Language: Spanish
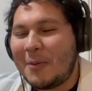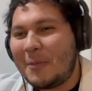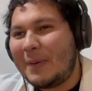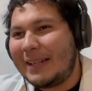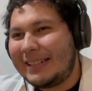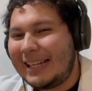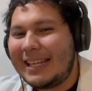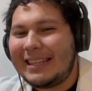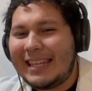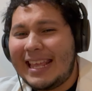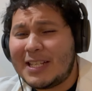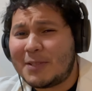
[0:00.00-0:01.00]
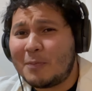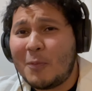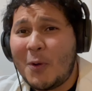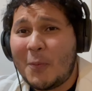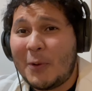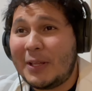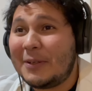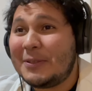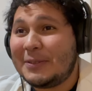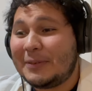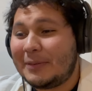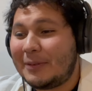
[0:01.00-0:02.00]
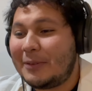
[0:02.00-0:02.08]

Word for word: muy padre. Hay días muy buenos,